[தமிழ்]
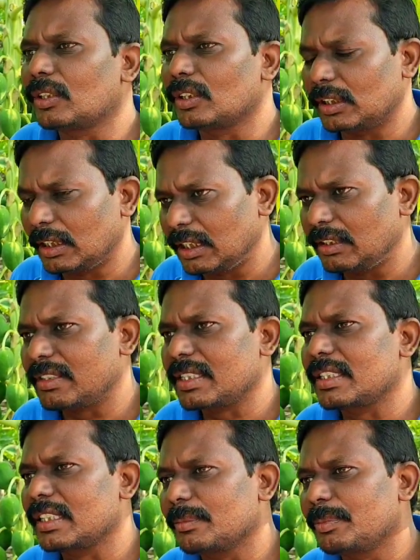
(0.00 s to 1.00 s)
இருக்குது தண்ணீர்
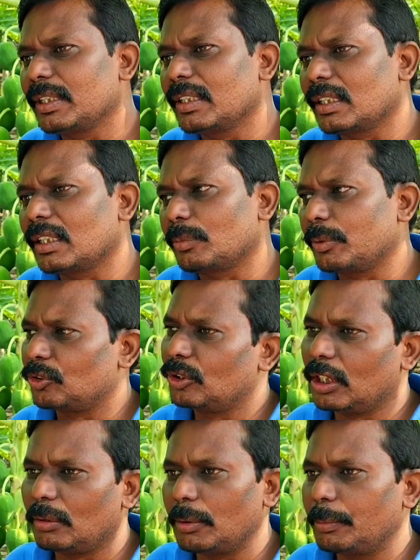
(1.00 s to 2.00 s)
வசதி எப்படி இருக்குன்ற பொறுத்து
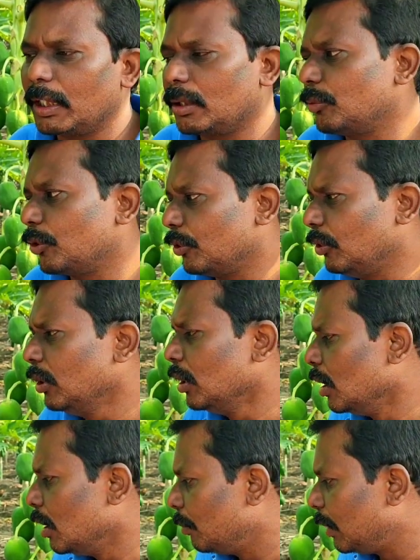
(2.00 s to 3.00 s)
தான் நம்ம பண்ண முடியும்
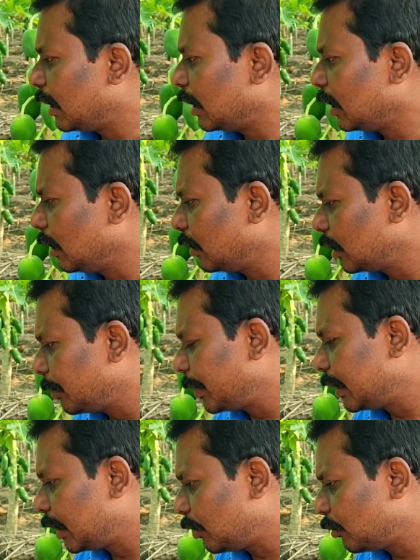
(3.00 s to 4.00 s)
பட் இதில் வந்து
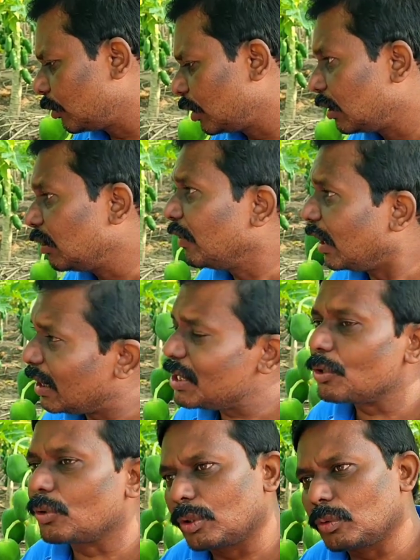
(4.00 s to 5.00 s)
பார்த்திங்கன்னா உங்களுக்கு
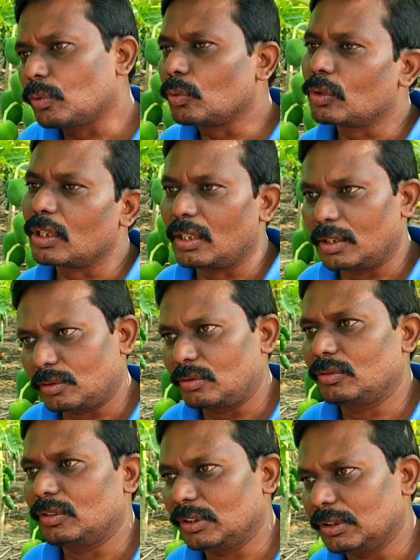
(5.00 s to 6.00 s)
வளர்ச்சி கொஞ்சம் கூடுதலாக
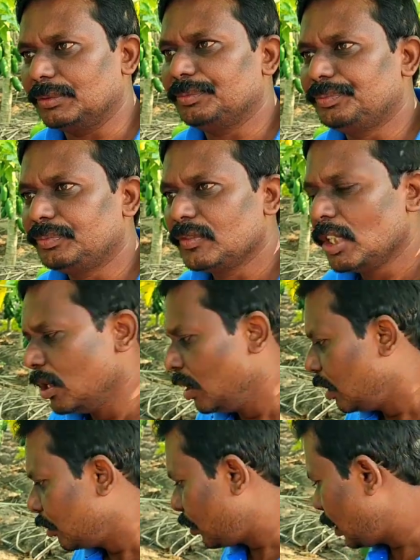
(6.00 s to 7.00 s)
இருக்கும் உங்களுக்கு
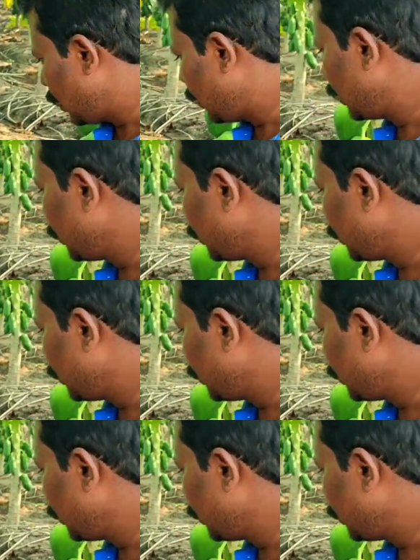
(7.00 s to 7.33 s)
ஸோ இதில்